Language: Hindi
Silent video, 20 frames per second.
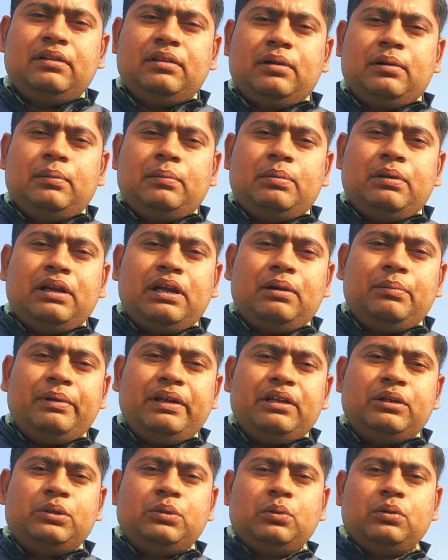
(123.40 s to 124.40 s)
फ़िलहाल मैं एक
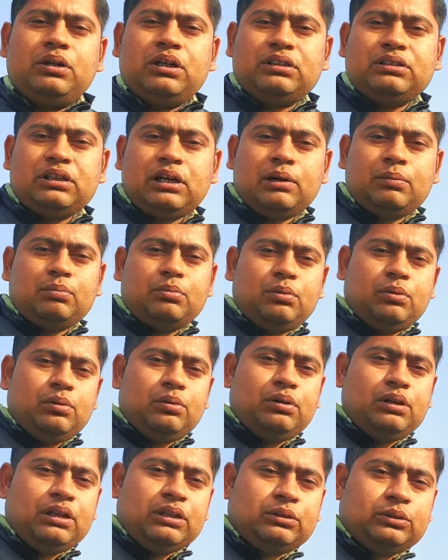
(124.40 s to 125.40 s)
छोटा सा आपको
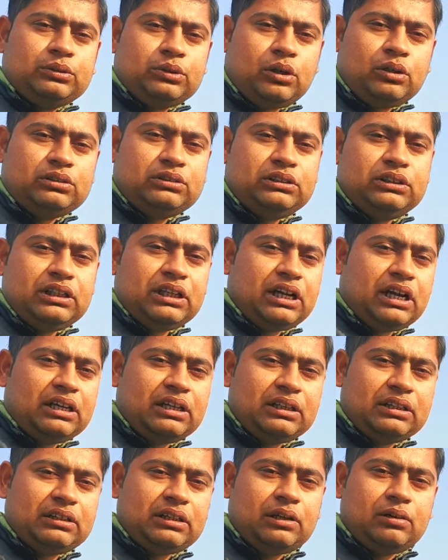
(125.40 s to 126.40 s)
एक शॉर्ट्स दिखा
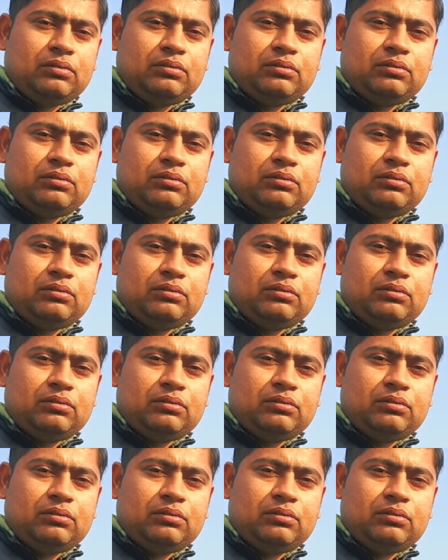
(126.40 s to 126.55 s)
देता हूँ